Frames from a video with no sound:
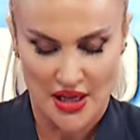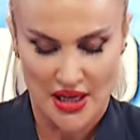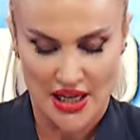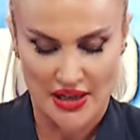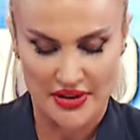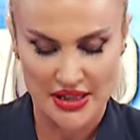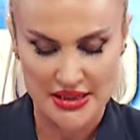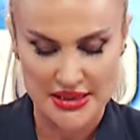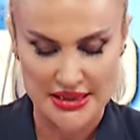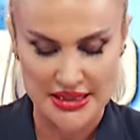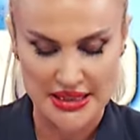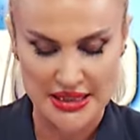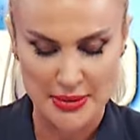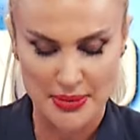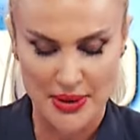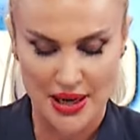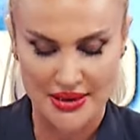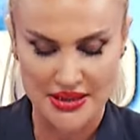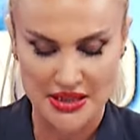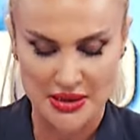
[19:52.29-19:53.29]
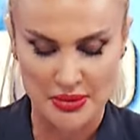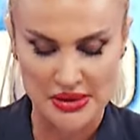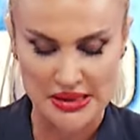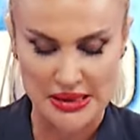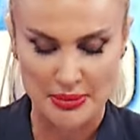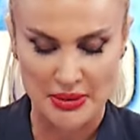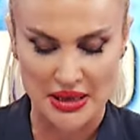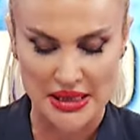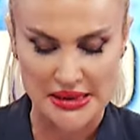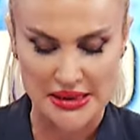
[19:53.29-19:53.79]
Evet yine
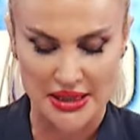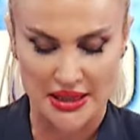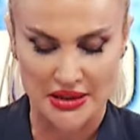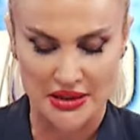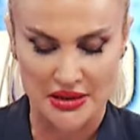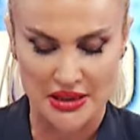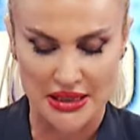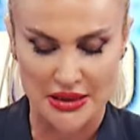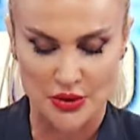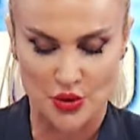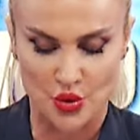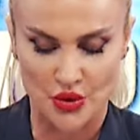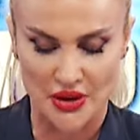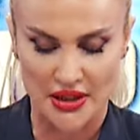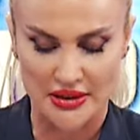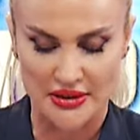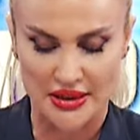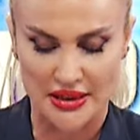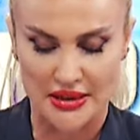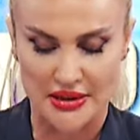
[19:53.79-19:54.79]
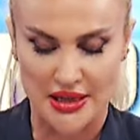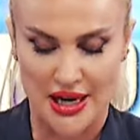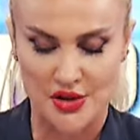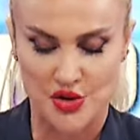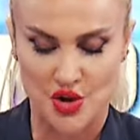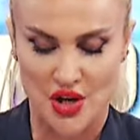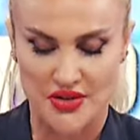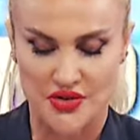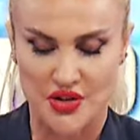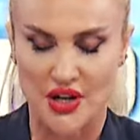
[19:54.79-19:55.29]
baktığımızda Mayıs ayının ilk günlerinde
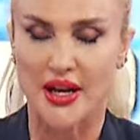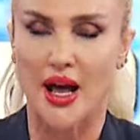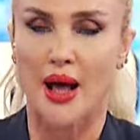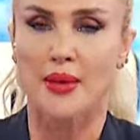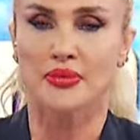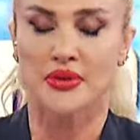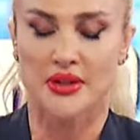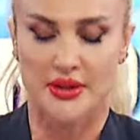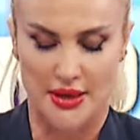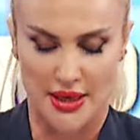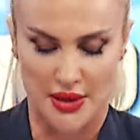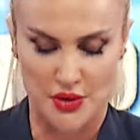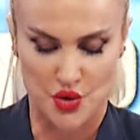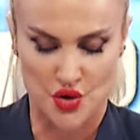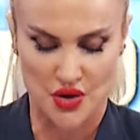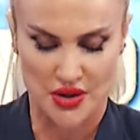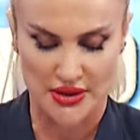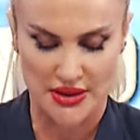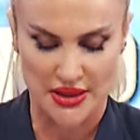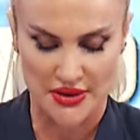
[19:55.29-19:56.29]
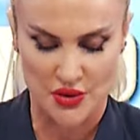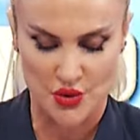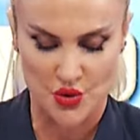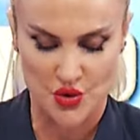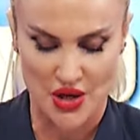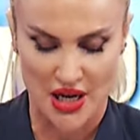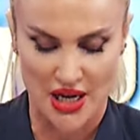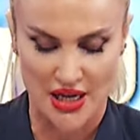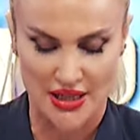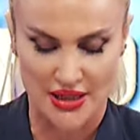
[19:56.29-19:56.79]
ihracat rakamları
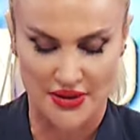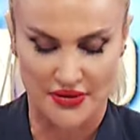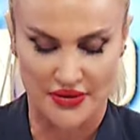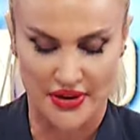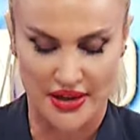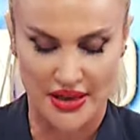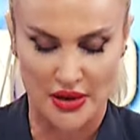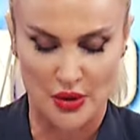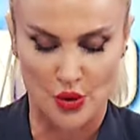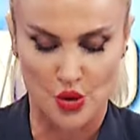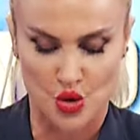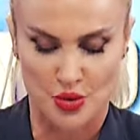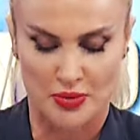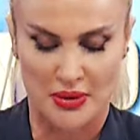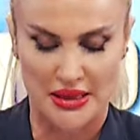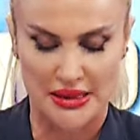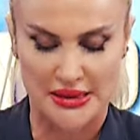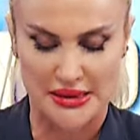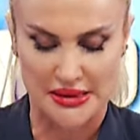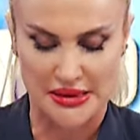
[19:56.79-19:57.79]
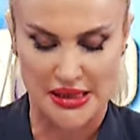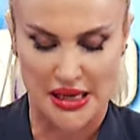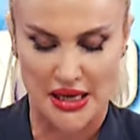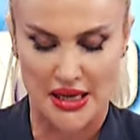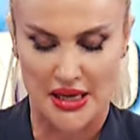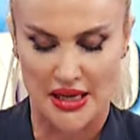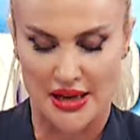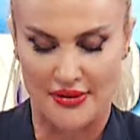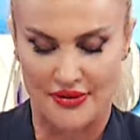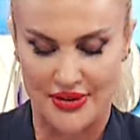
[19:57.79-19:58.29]
açıklanacak ve 3
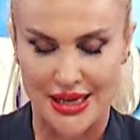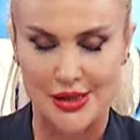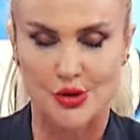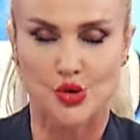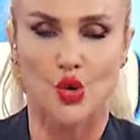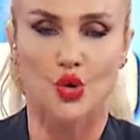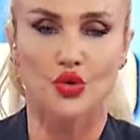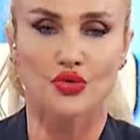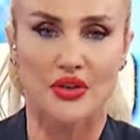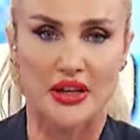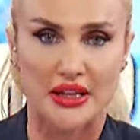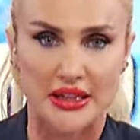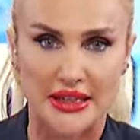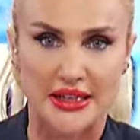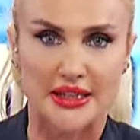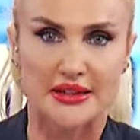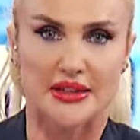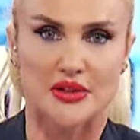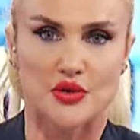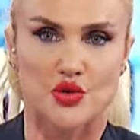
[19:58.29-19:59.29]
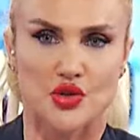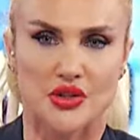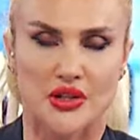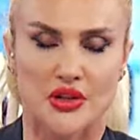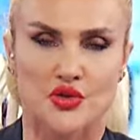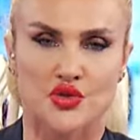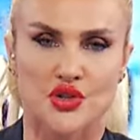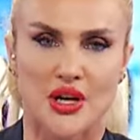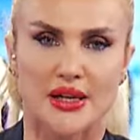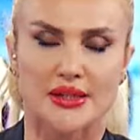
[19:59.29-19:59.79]
Mayıs'ta enflasyon verileri de
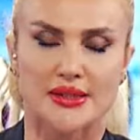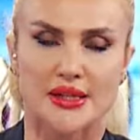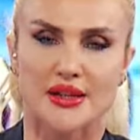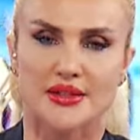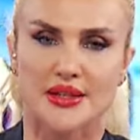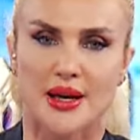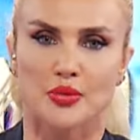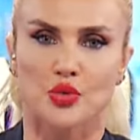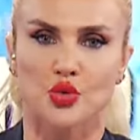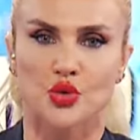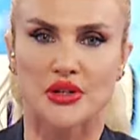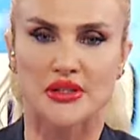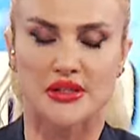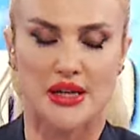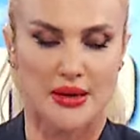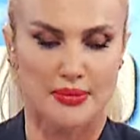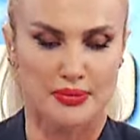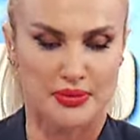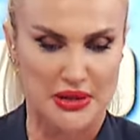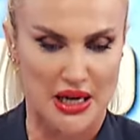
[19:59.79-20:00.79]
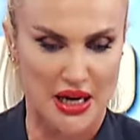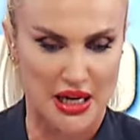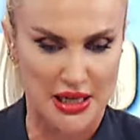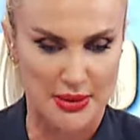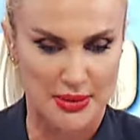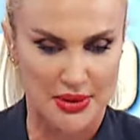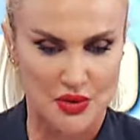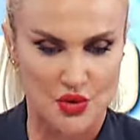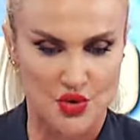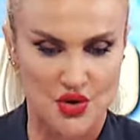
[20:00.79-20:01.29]
açıklanacak. Zaten bunları
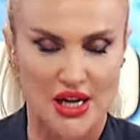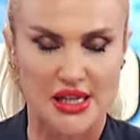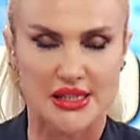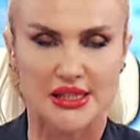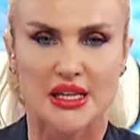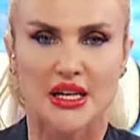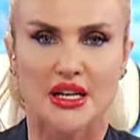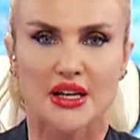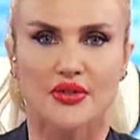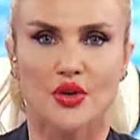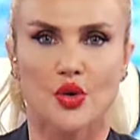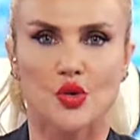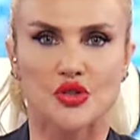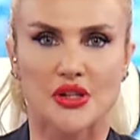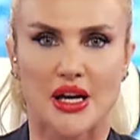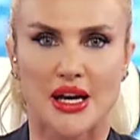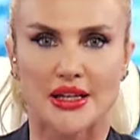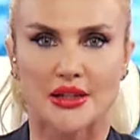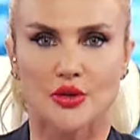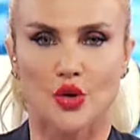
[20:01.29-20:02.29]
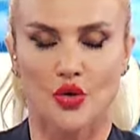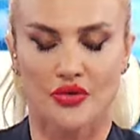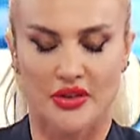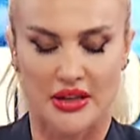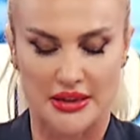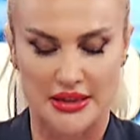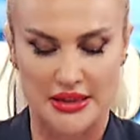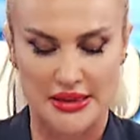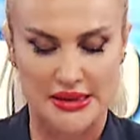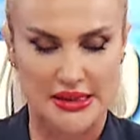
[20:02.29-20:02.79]
takip edeceğiz. Özellikle o verileri